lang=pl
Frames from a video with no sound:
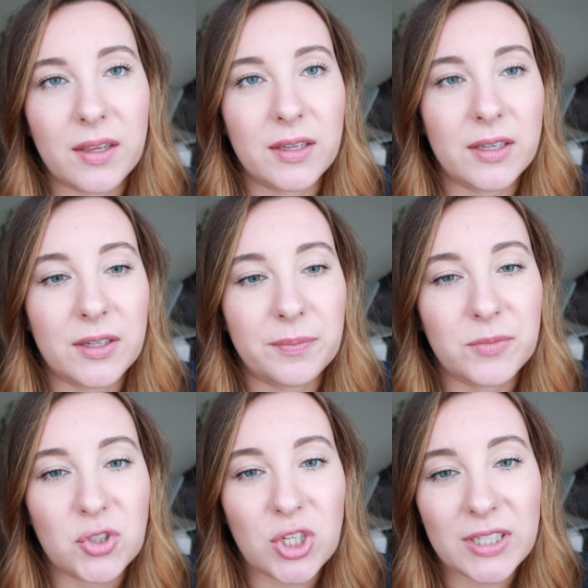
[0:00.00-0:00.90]
E,
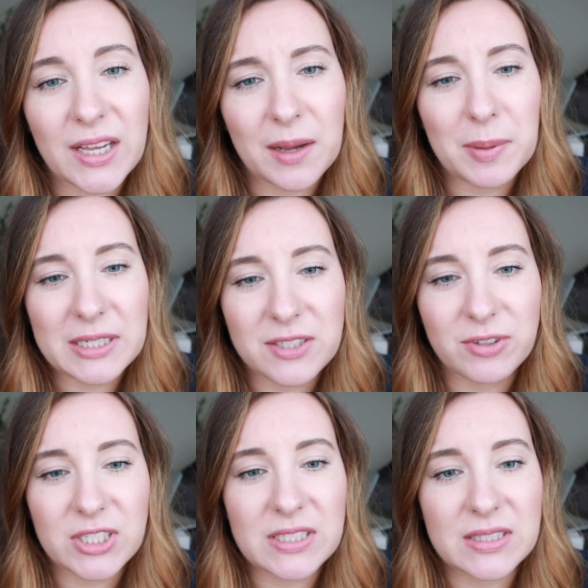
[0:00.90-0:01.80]
czyli taka bardzo
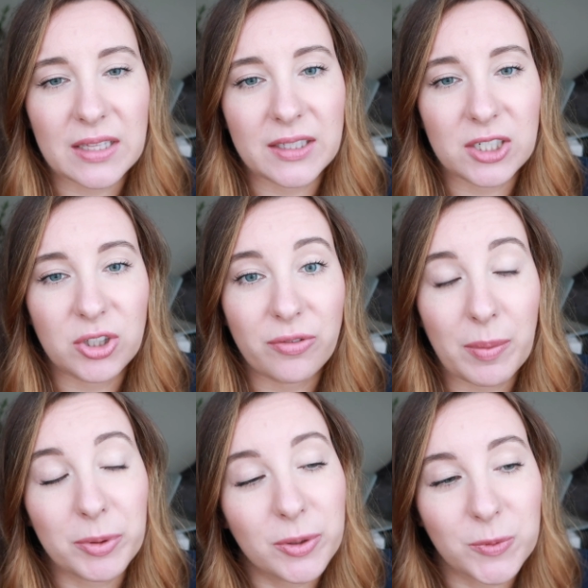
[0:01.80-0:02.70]
właśnie
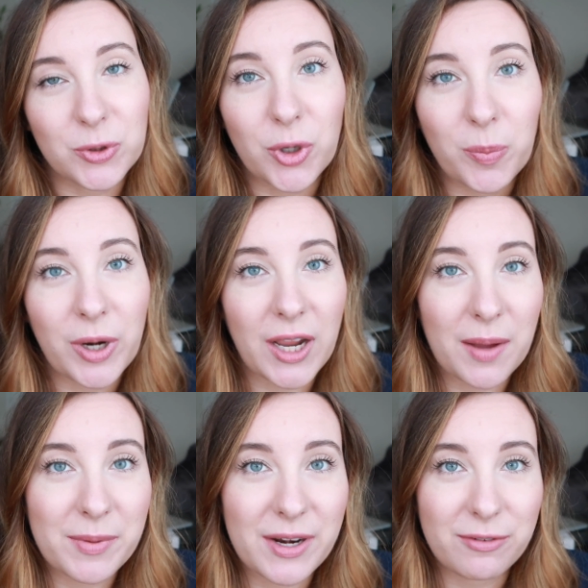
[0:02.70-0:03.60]
standardowa, podobno dobra
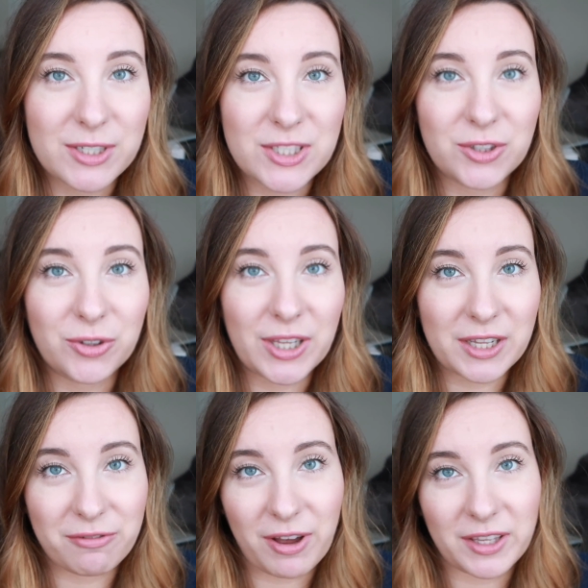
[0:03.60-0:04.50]
kamera właśnie do
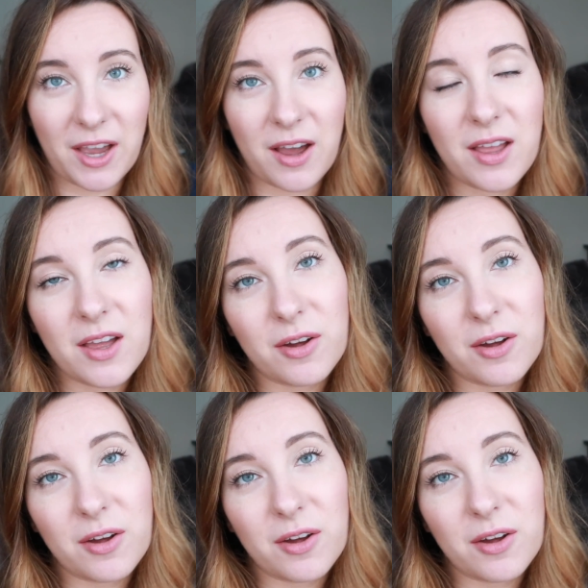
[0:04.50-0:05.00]
nagrywania